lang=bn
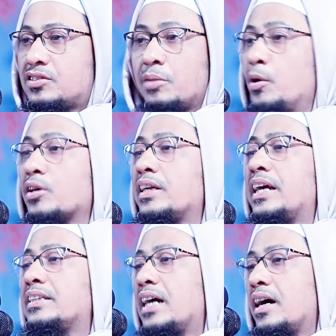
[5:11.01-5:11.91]
সবক
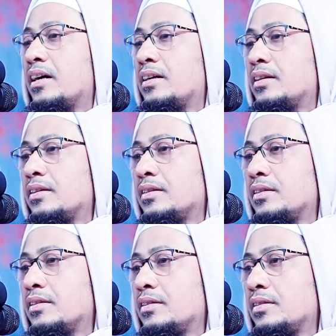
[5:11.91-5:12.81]
নেই না
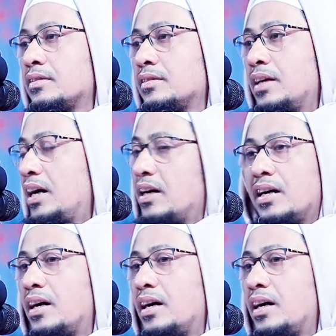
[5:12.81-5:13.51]
আহ